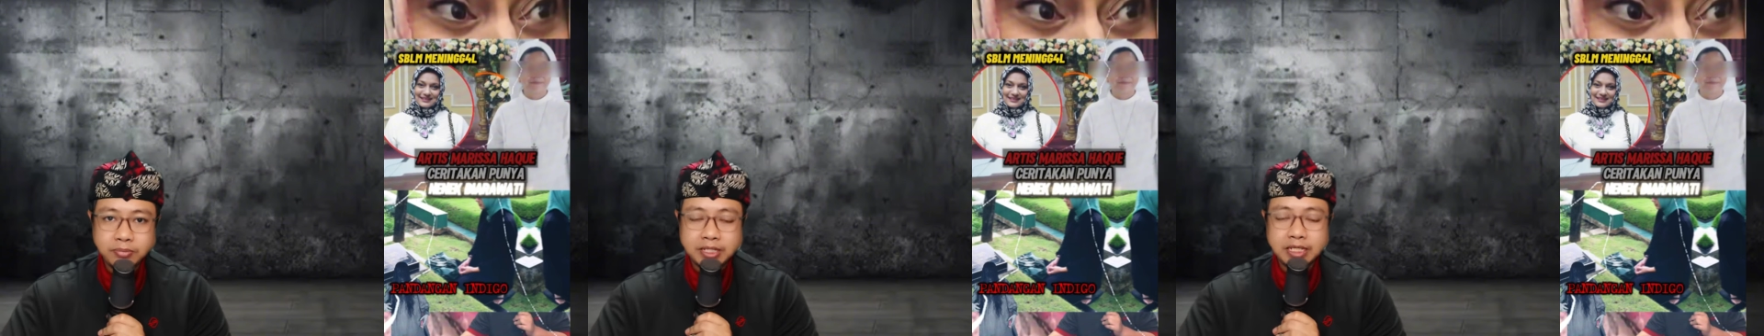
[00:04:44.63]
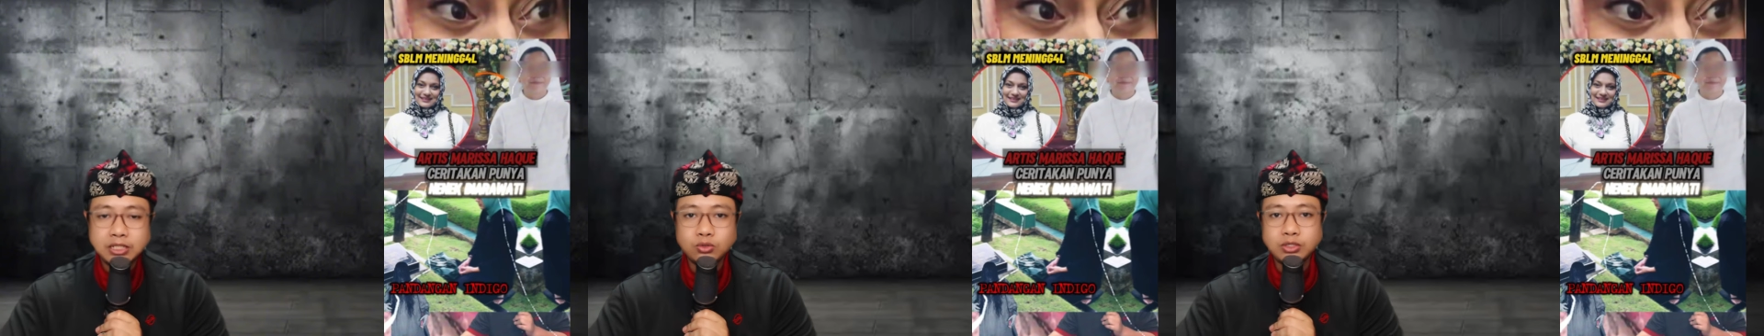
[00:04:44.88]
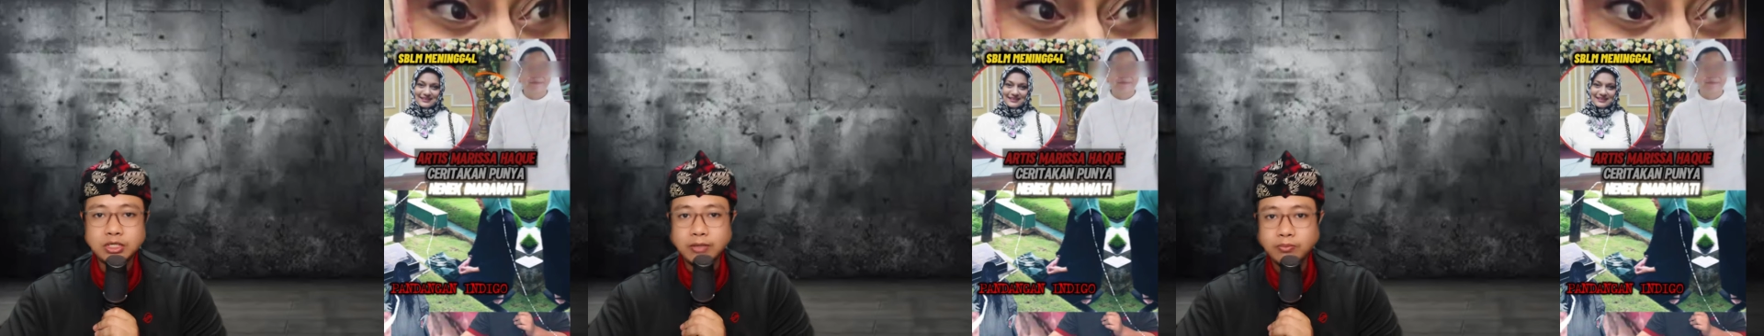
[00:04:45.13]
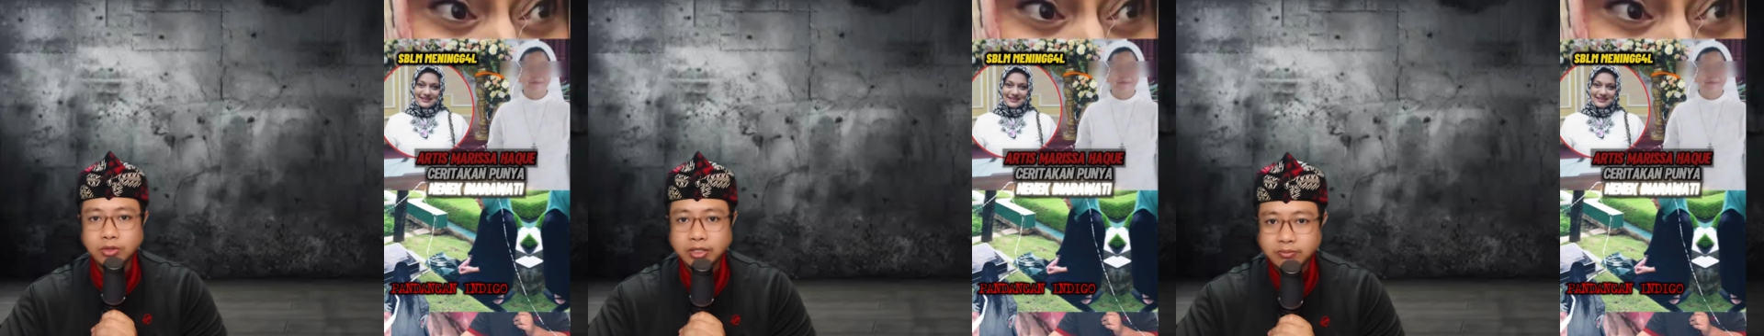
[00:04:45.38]
pernah
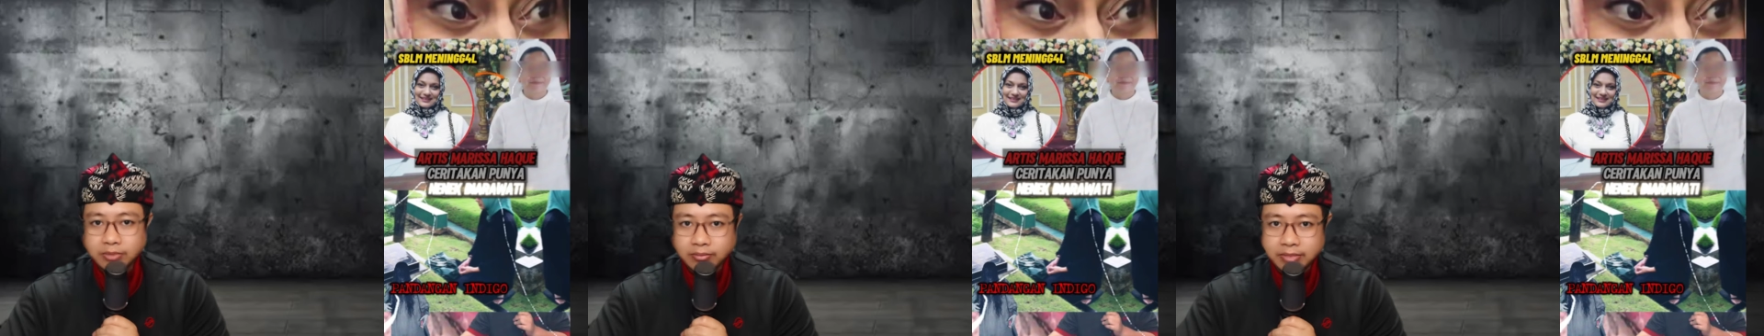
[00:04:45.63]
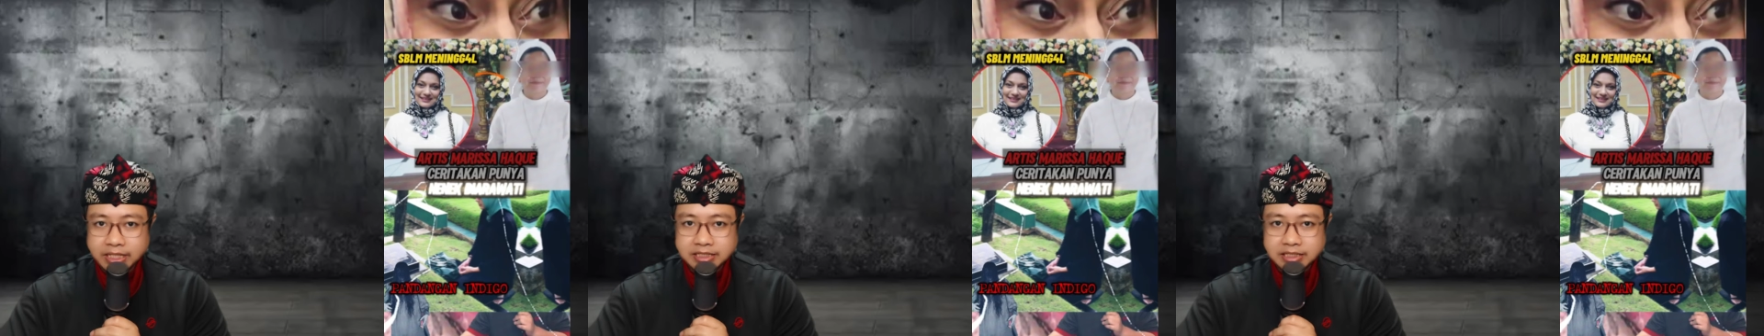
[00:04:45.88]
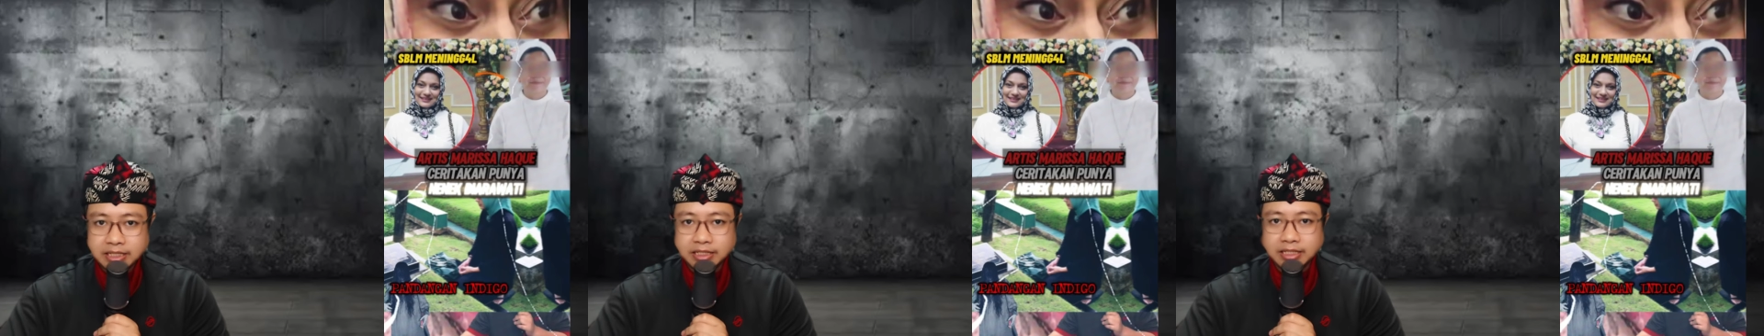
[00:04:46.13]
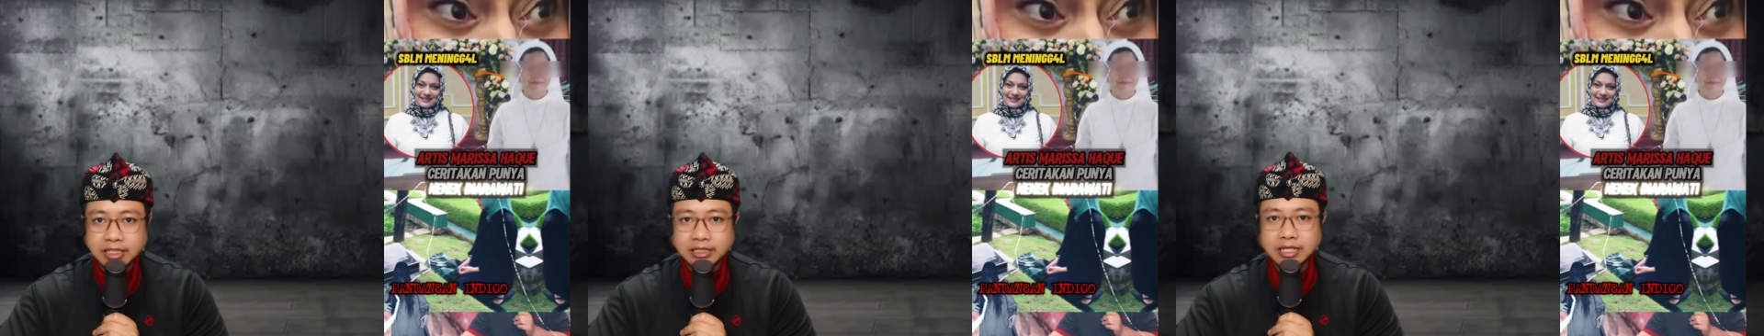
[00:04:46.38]
diungkap oleh Mbak Marisa
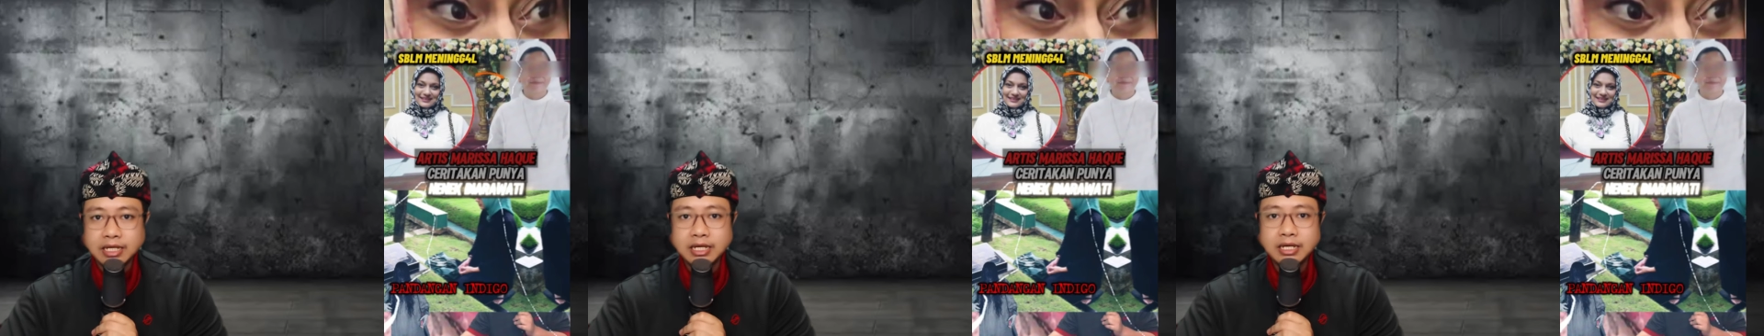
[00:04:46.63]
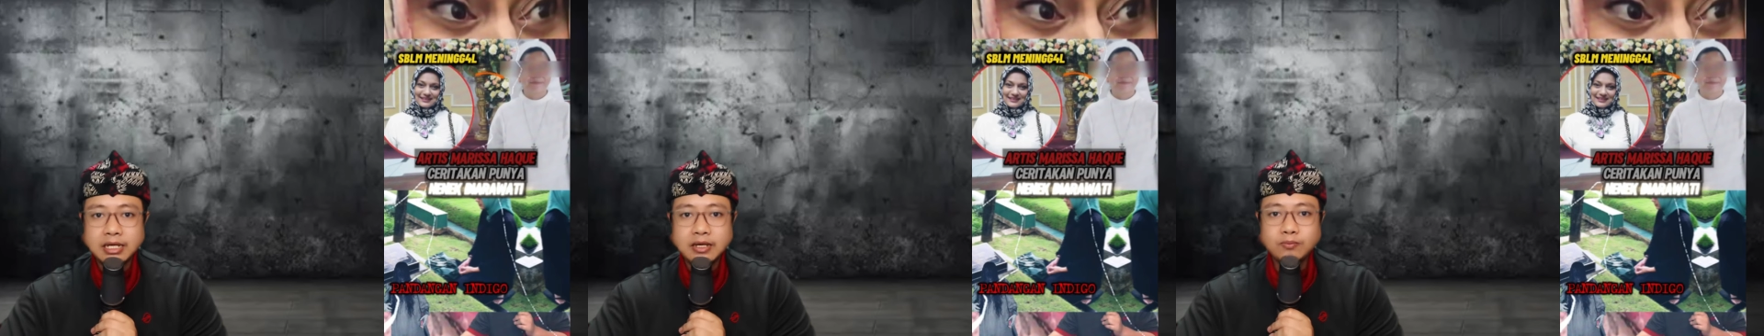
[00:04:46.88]
ternyata